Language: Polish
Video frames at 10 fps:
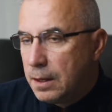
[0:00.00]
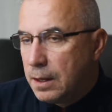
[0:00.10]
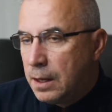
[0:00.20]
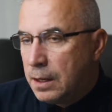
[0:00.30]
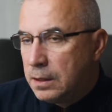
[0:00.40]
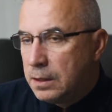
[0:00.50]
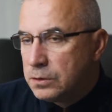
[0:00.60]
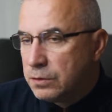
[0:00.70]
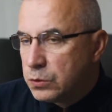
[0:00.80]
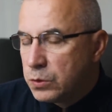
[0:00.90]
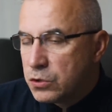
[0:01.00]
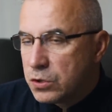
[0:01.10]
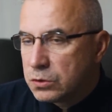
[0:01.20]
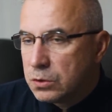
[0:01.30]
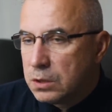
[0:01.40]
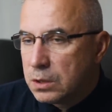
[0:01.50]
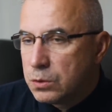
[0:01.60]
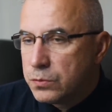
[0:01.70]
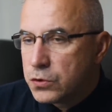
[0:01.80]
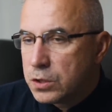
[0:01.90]
ale dowiaduje się od
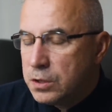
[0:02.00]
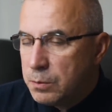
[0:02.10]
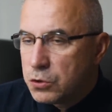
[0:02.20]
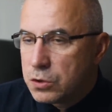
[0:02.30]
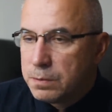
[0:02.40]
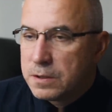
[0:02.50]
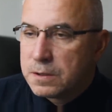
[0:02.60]
kolegów, że nie może być